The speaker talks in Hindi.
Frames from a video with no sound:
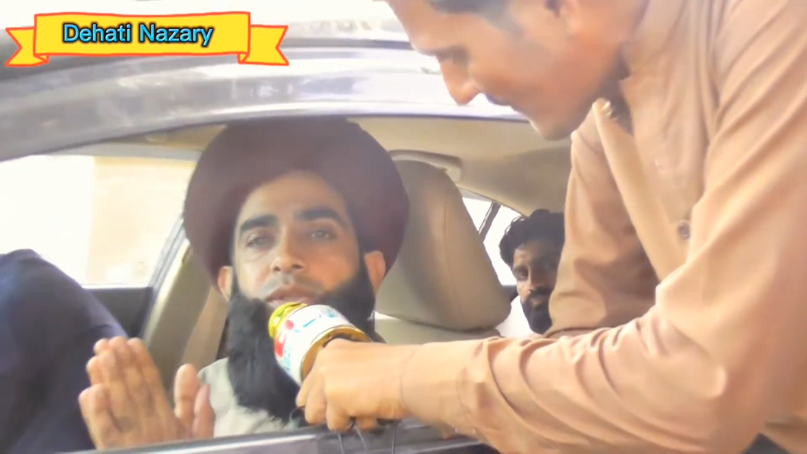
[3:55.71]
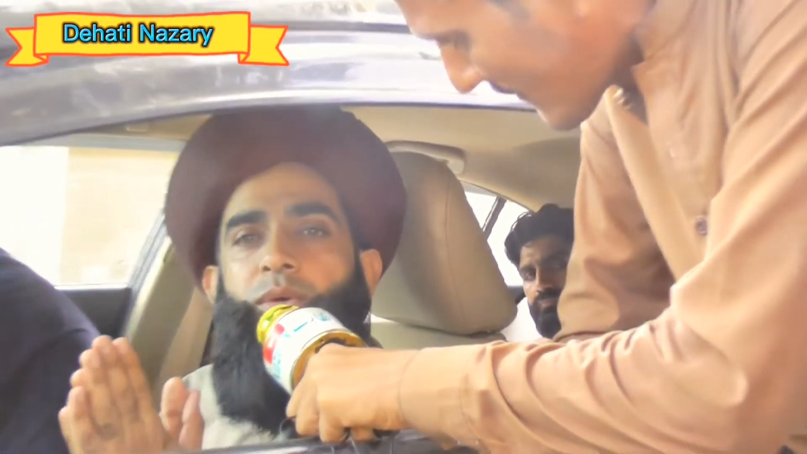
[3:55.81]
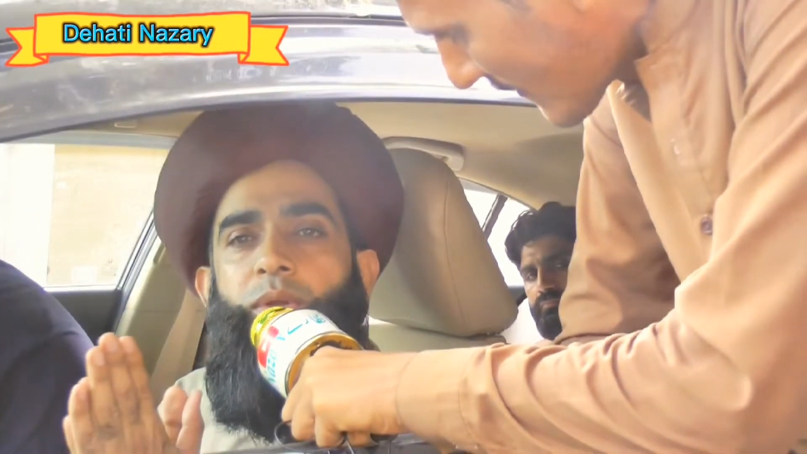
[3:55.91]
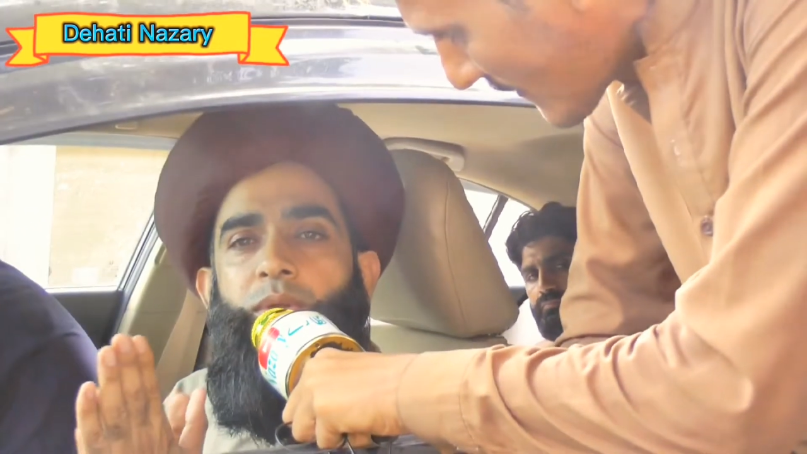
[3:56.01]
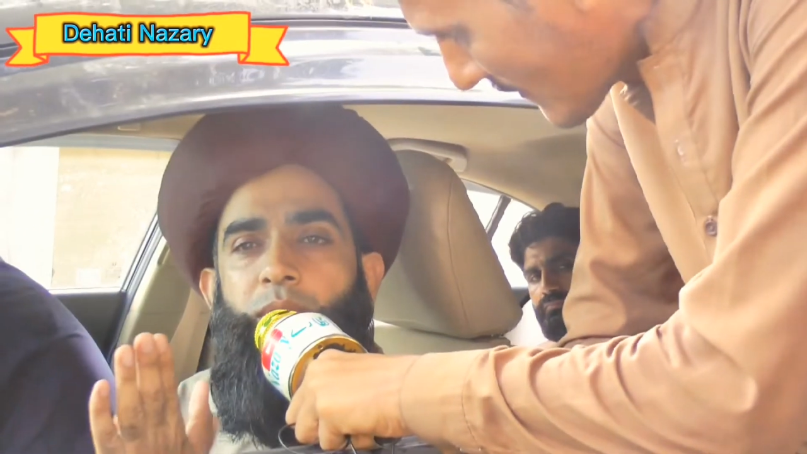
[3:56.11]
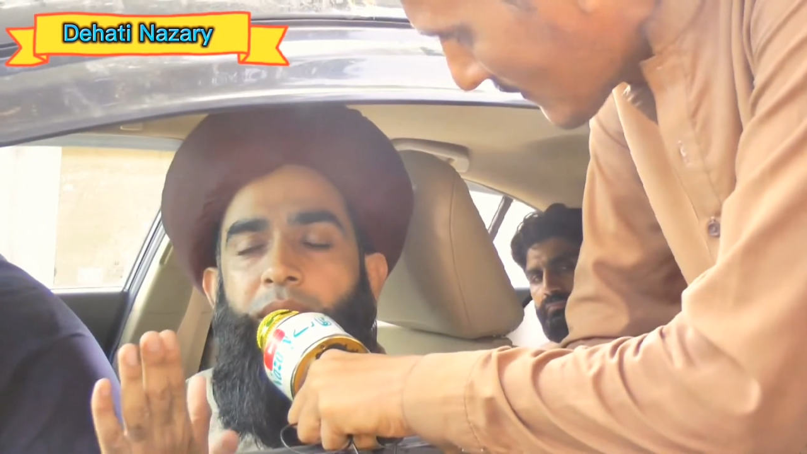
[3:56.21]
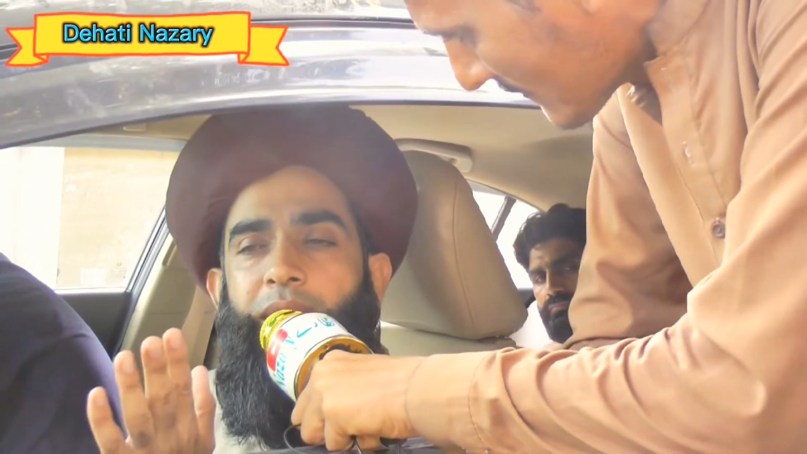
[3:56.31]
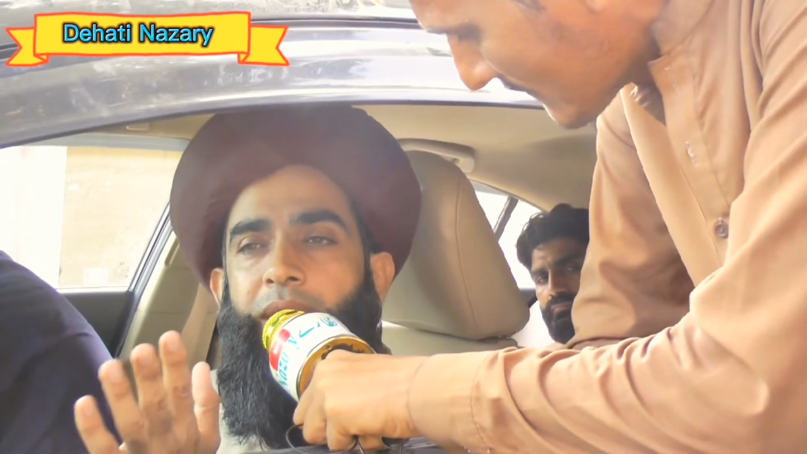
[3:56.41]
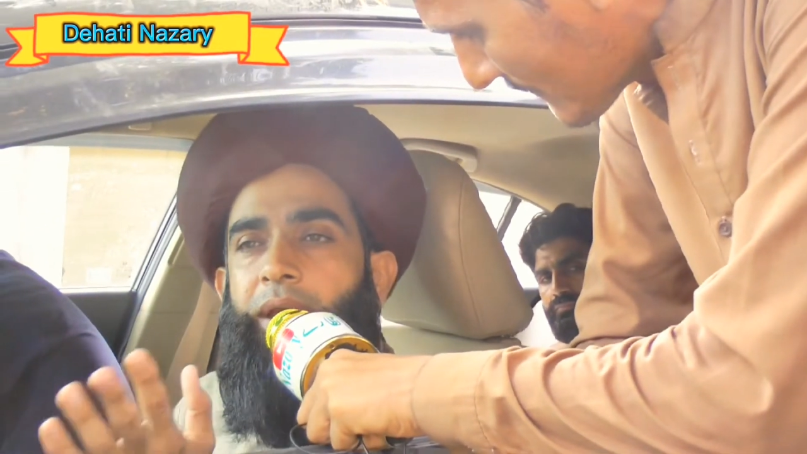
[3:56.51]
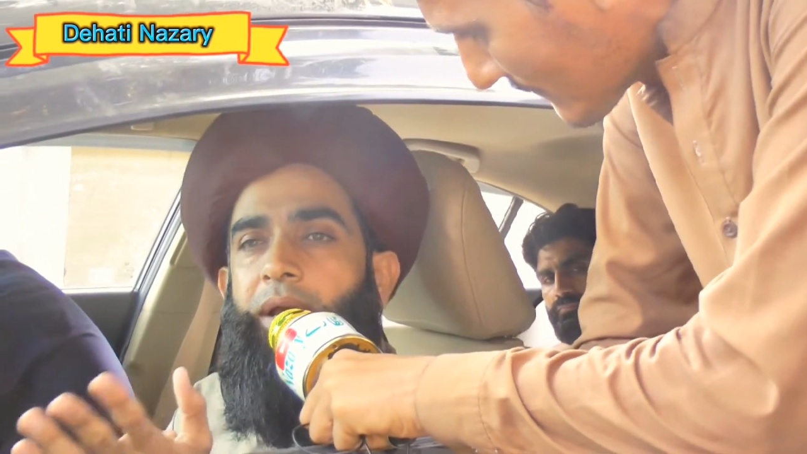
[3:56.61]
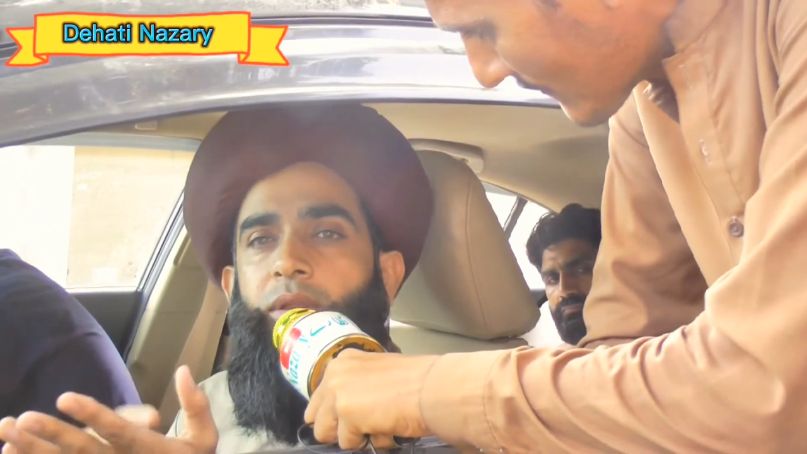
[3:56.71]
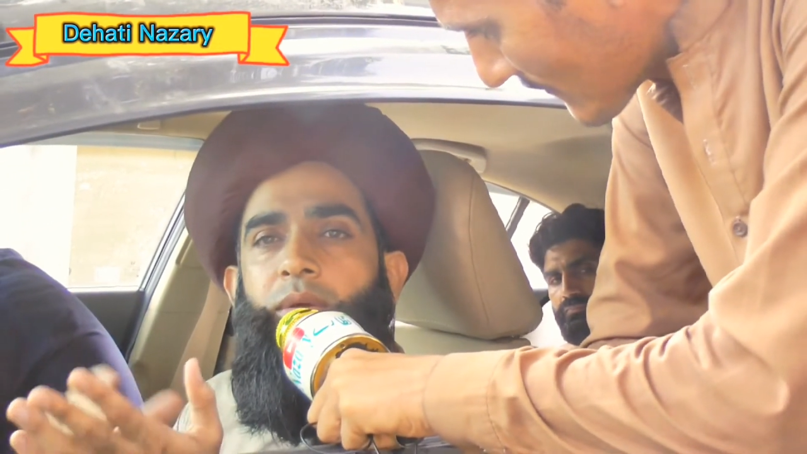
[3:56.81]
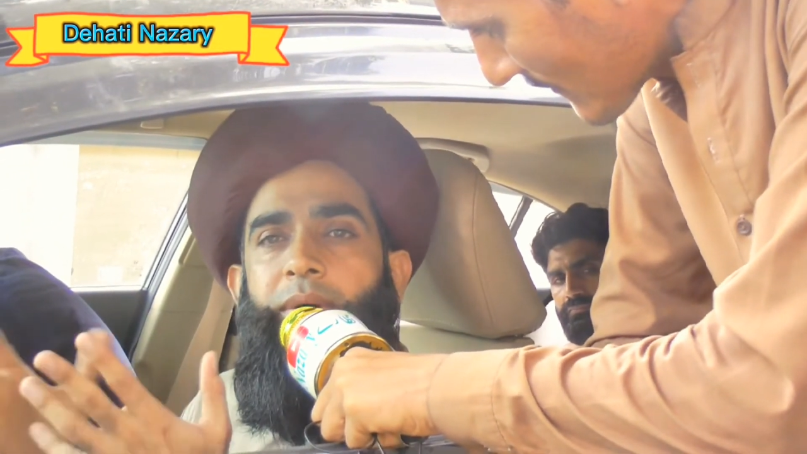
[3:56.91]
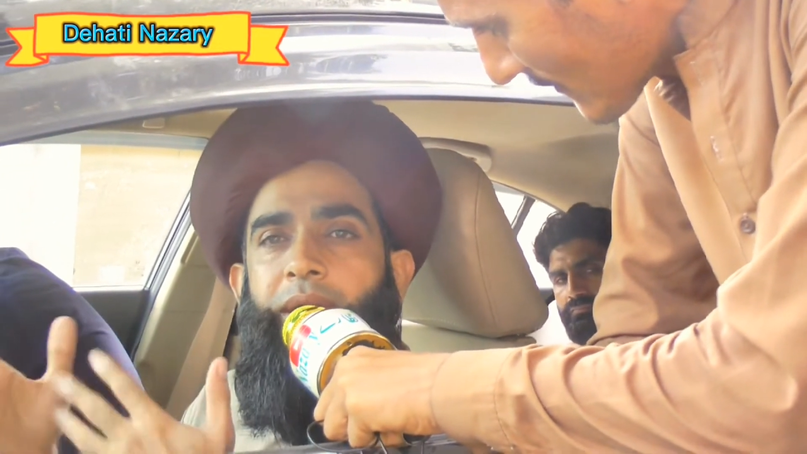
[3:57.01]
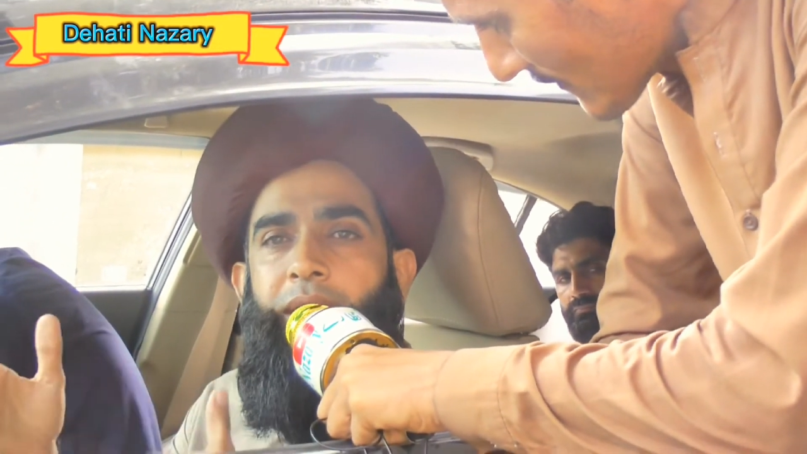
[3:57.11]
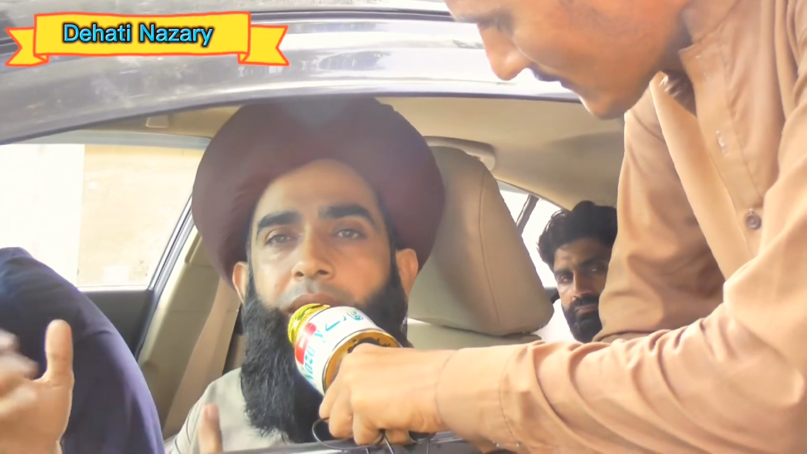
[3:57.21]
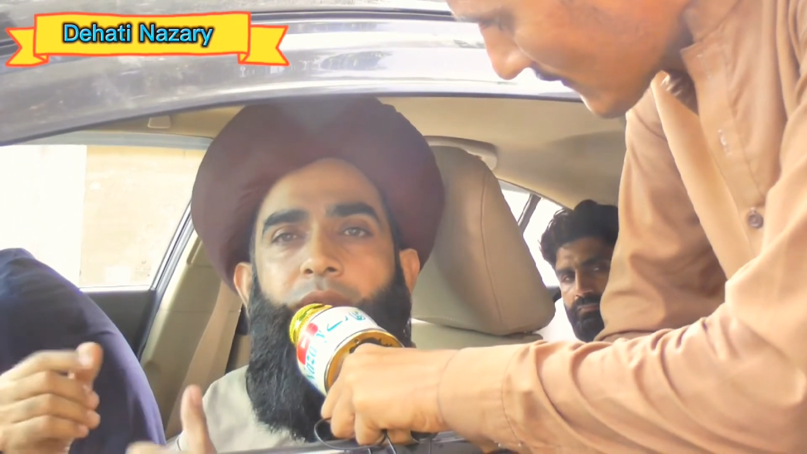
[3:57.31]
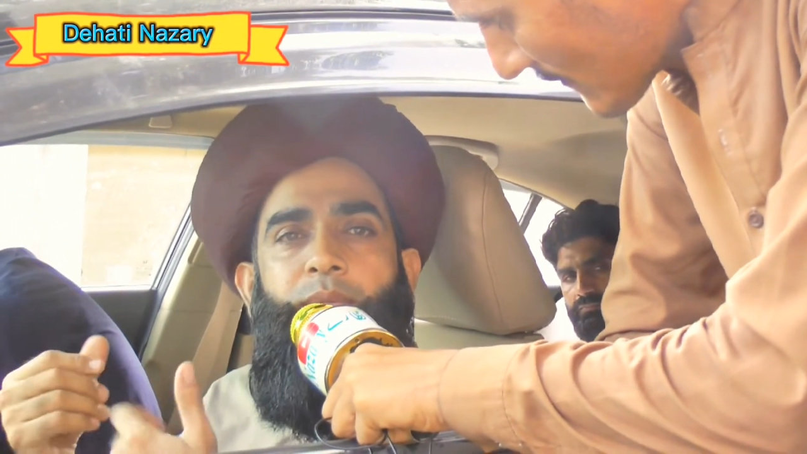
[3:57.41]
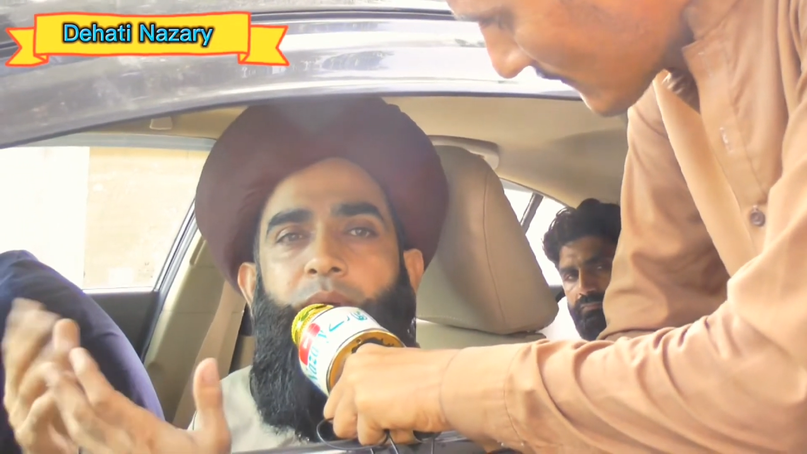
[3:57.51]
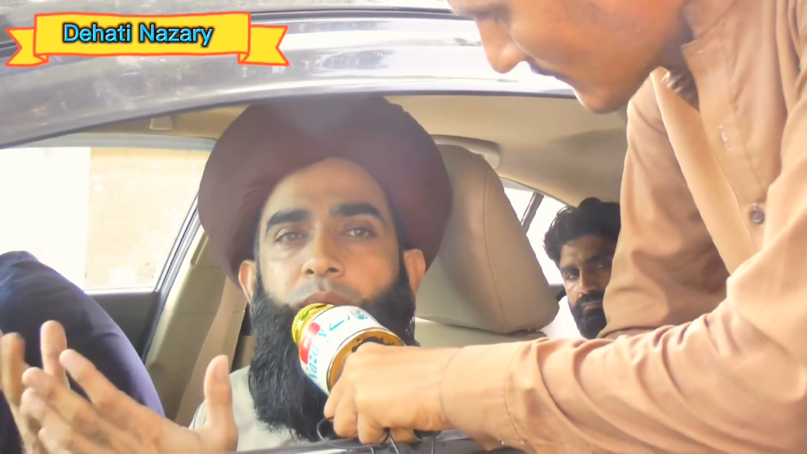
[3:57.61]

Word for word: कशकोल तोड़ देंगे अगर दोबारा गए तो मैं